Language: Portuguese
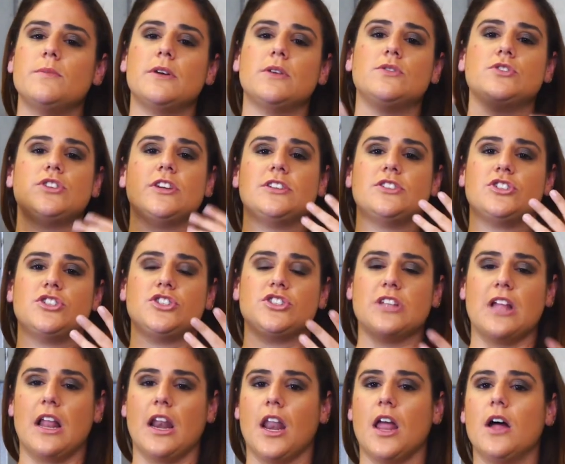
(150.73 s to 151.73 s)
menos gente
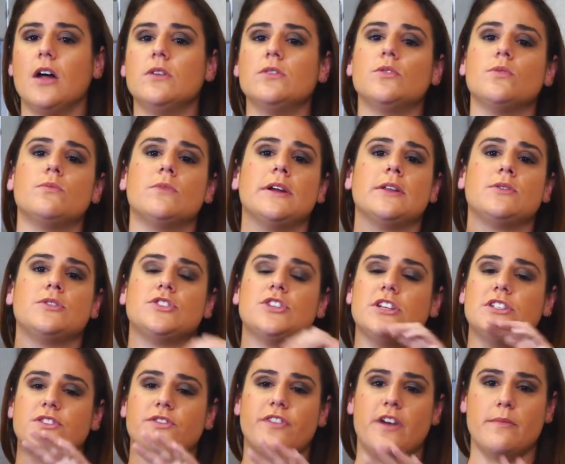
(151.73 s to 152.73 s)
instalando, menos
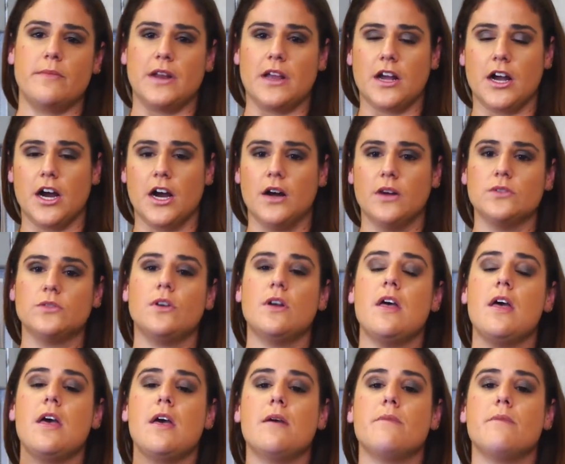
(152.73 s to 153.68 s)
gente fabricando,